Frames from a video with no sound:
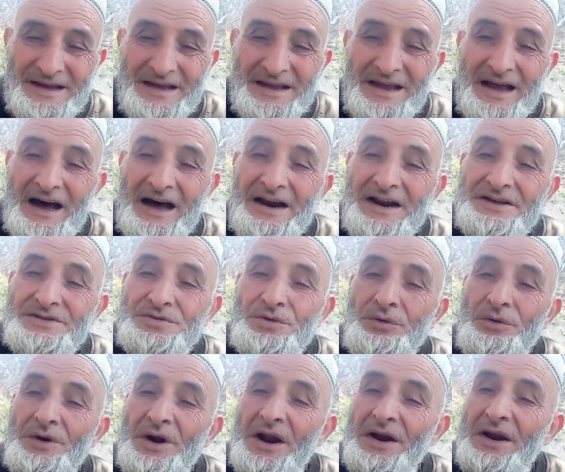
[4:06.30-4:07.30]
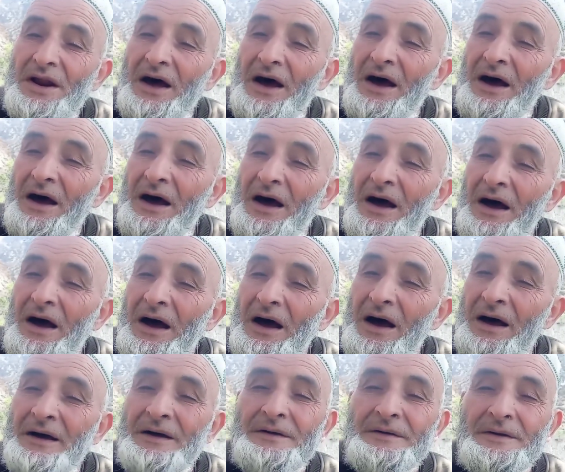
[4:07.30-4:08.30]
يا رسول
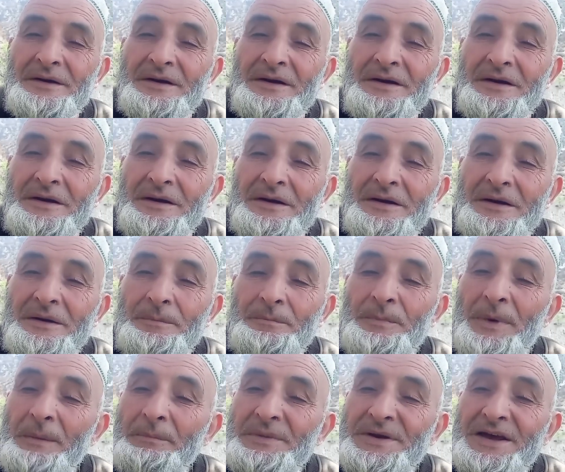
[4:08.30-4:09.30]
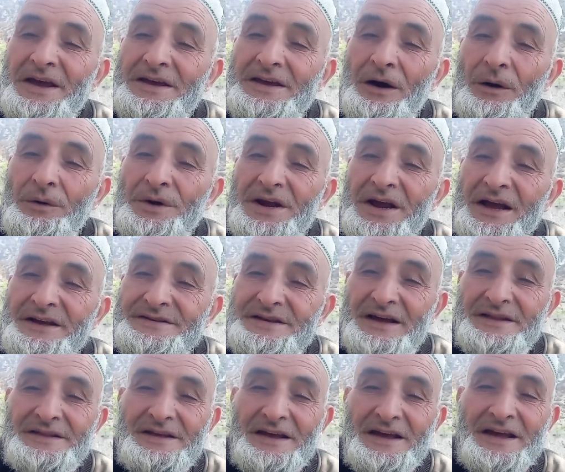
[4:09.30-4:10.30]
الله كي جاو
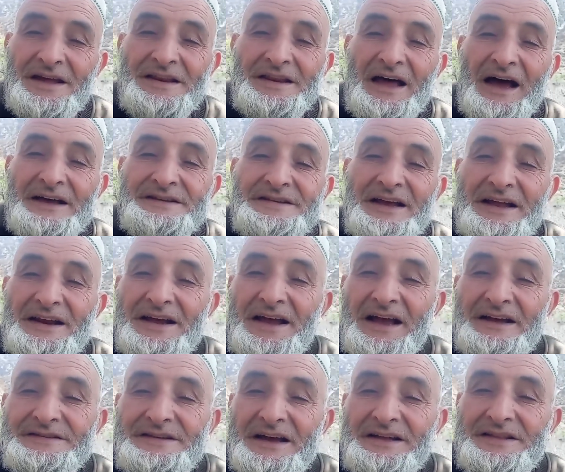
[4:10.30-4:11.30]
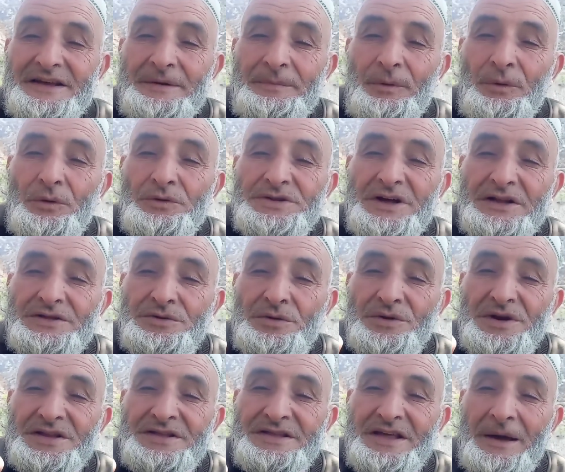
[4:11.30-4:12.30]
رجازات الناس رجازات يبوك
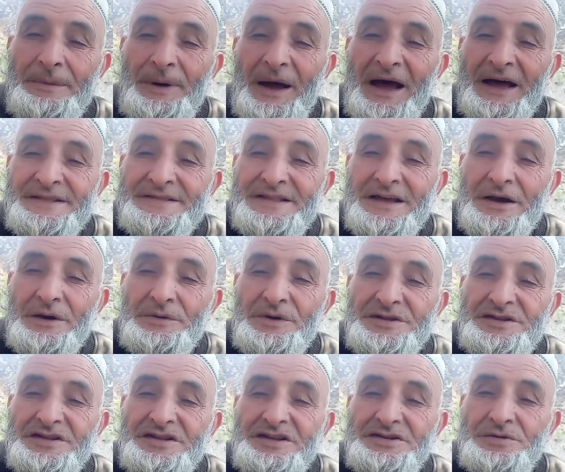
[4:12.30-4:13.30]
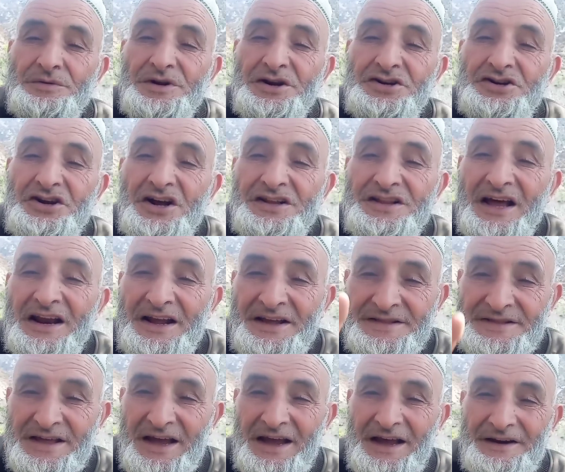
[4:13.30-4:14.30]
تريد تبع حتى انا تدي تريد جدل
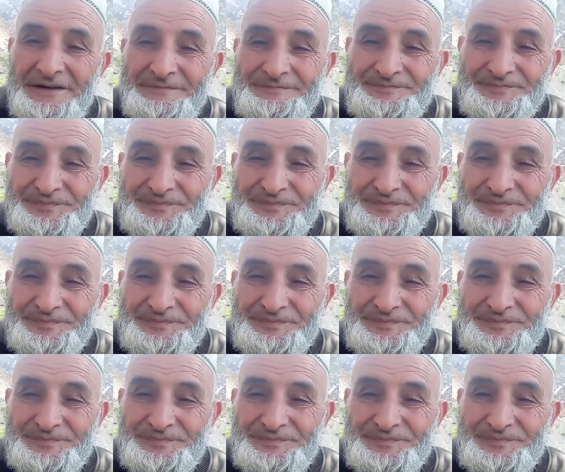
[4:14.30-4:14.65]
حتى